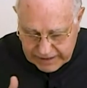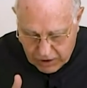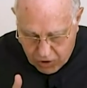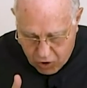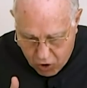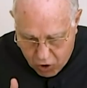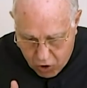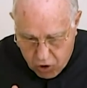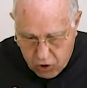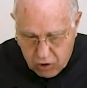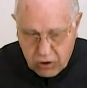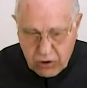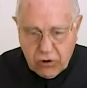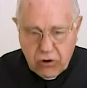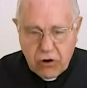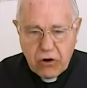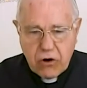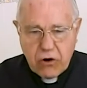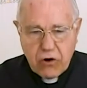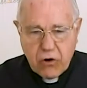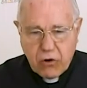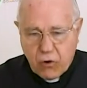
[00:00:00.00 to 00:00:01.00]

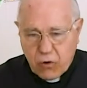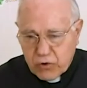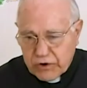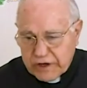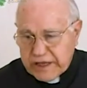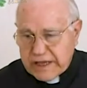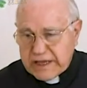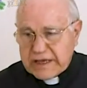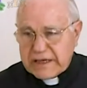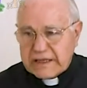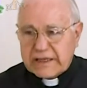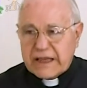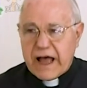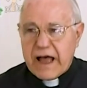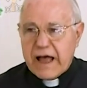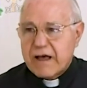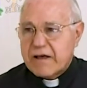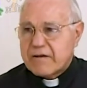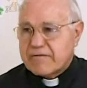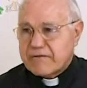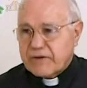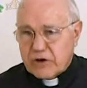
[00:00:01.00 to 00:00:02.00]
teólogo,
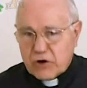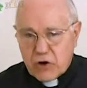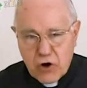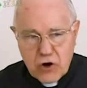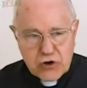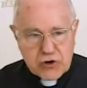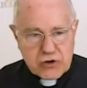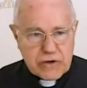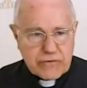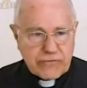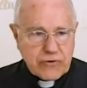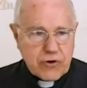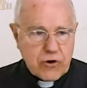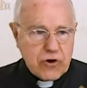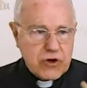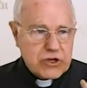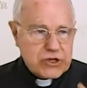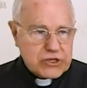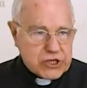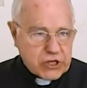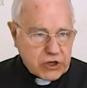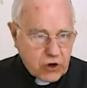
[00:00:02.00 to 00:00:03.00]
jurista, filósofo,
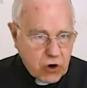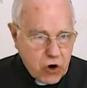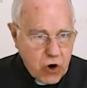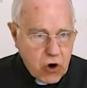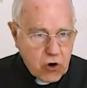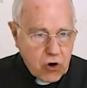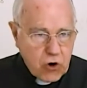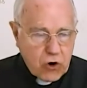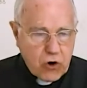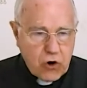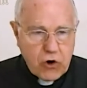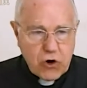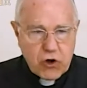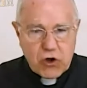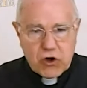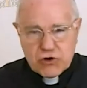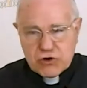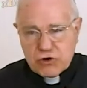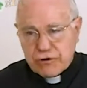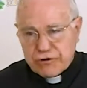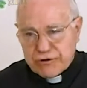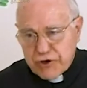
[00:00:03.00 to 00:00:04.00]
psicólogo,
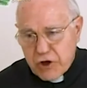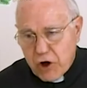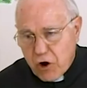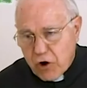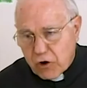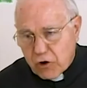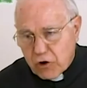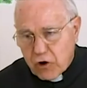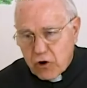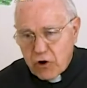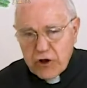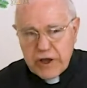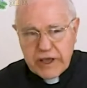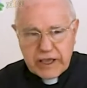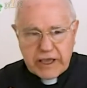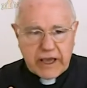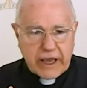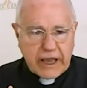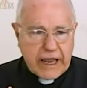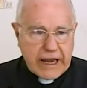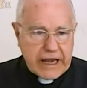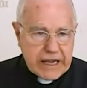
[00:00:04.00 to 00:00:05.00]
sociólogo,
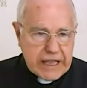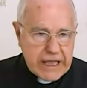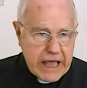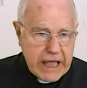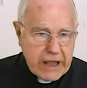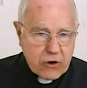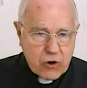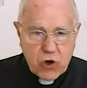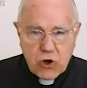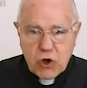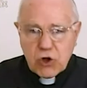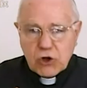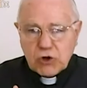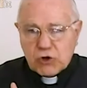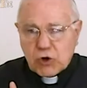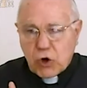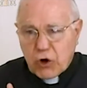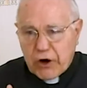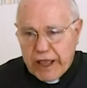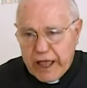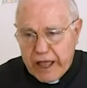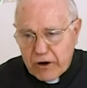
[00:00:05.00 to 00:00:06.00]
ingeniero,
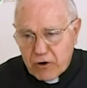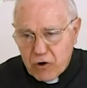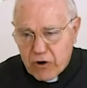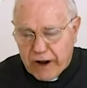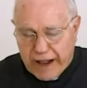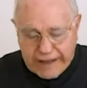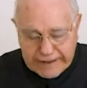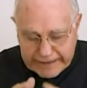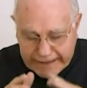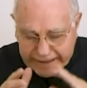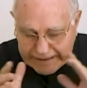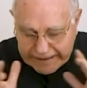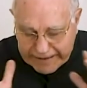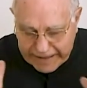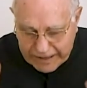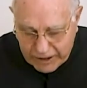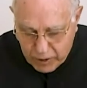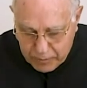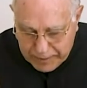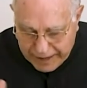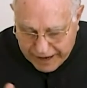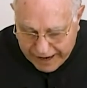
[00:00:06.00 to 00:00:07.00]
torero, cantante
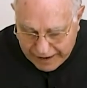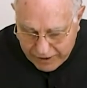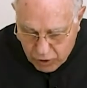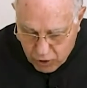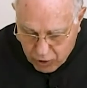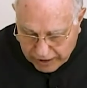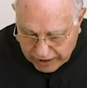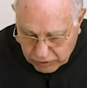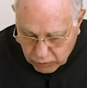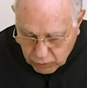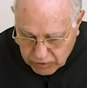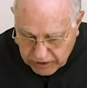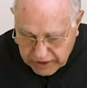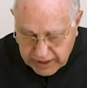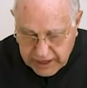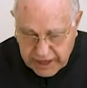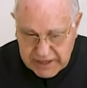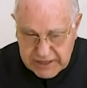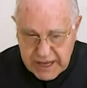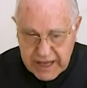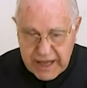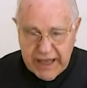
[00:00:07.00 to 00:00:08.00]
de ópera, lo que tú
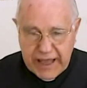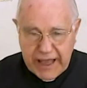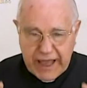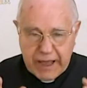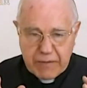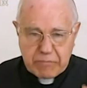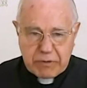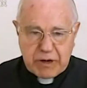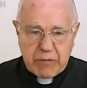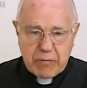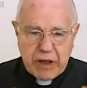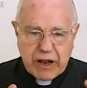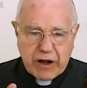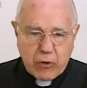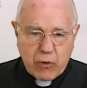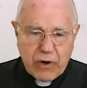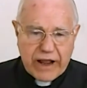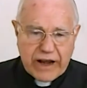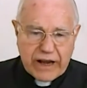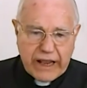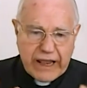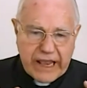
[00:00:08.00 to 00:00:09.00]
quieras. En primer
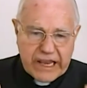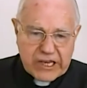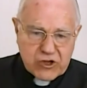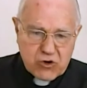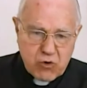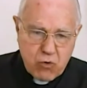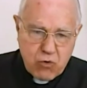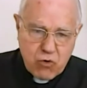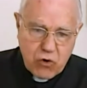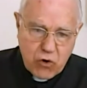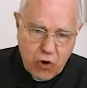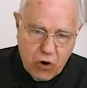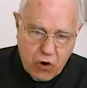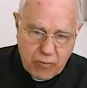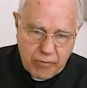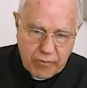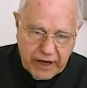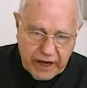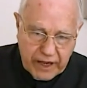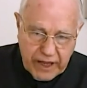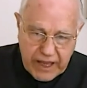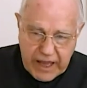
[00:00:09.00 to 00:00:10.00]
lugar, es un
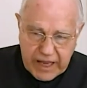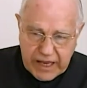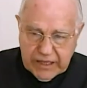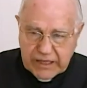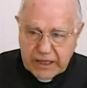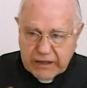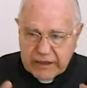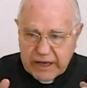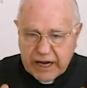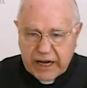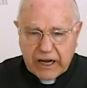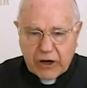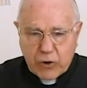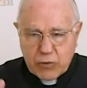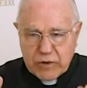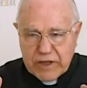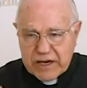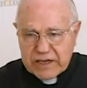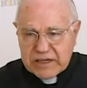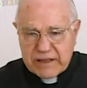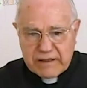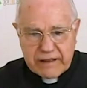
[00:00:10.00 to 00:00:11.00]
hombre y tendrá que
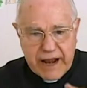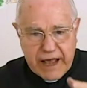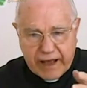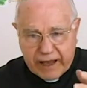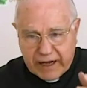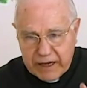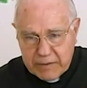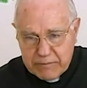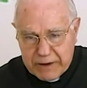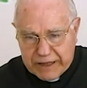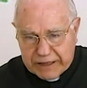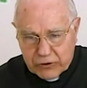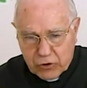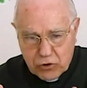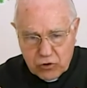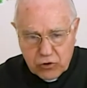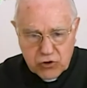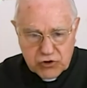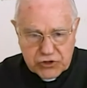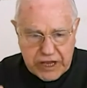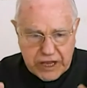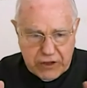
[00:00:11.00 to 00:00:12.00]
cuidarse de la gripa
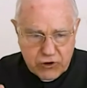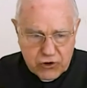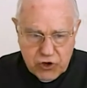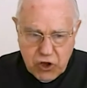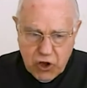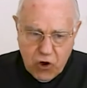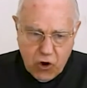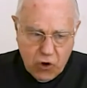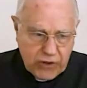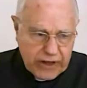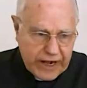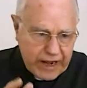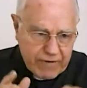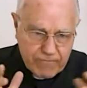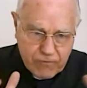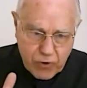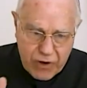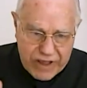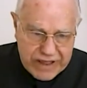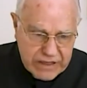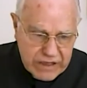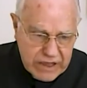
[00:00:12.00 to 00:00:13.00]
todos los años o de la
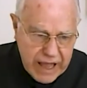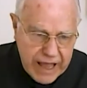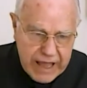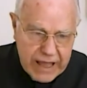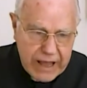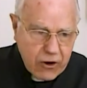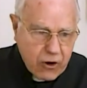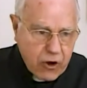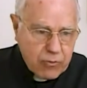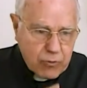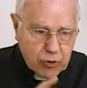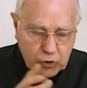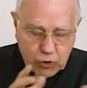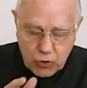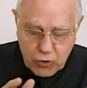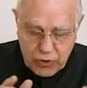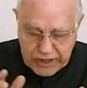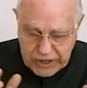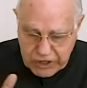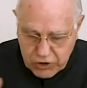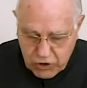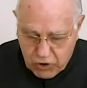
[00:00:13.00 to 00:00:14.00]
influenza como
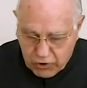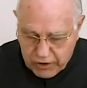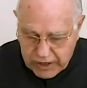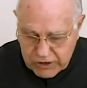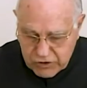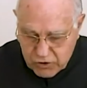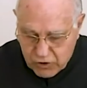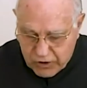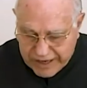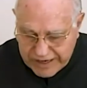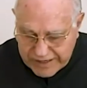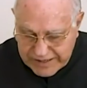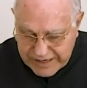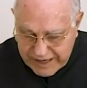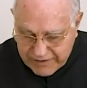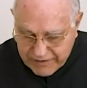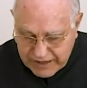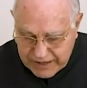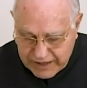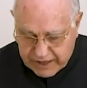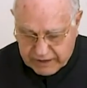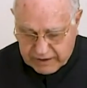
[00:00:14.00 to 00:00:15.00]
tú y yo. Eso es
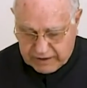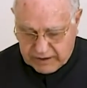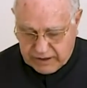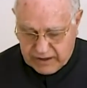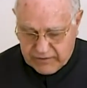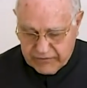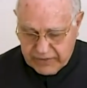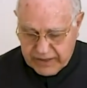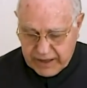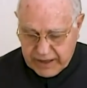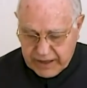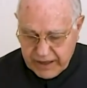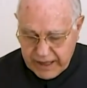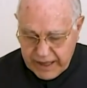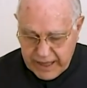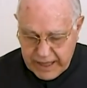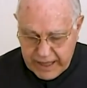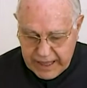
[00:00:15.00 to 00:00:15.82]
evidente. ¿eh?